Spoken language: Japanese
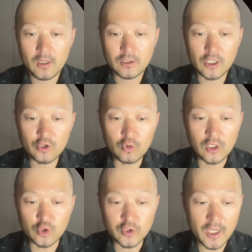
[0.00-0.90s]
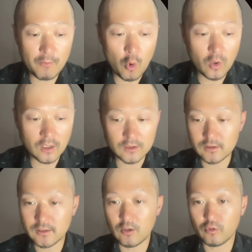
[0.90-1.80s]
先ほどは女性ボーカル
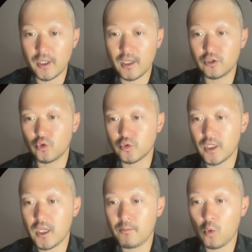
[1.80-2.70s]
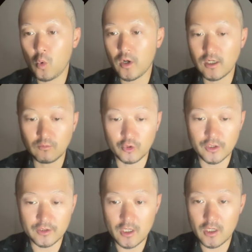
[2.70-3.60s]
だったので、女性ボーカルもで
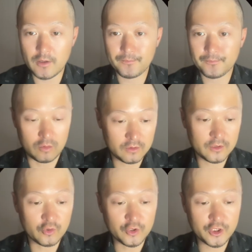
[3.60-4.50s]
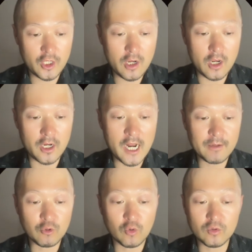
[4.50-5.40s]
すね、そして、え
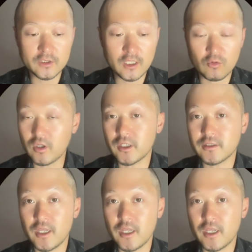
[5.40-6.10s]
ライブコンサートがですね、